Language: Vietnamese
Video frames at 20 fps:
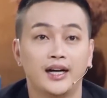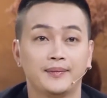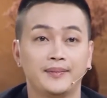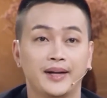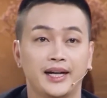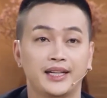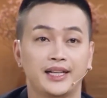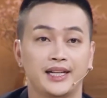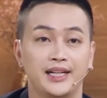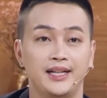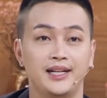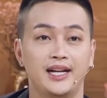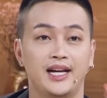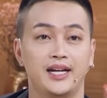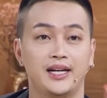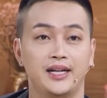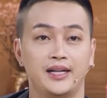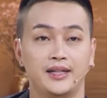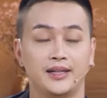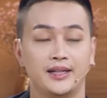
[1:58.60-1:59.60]
Hôm nay Ti đến
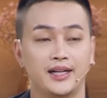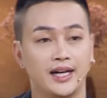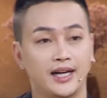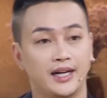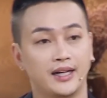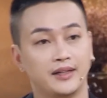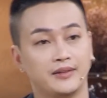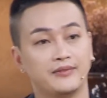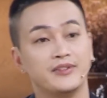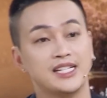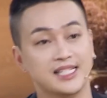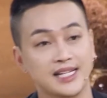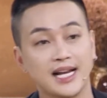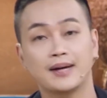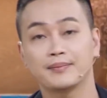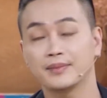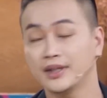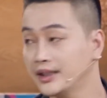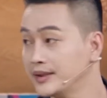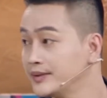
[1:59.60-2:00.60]
đây là vì
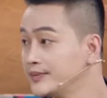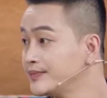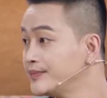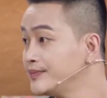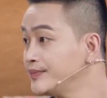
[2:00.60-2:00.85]
Sam đó.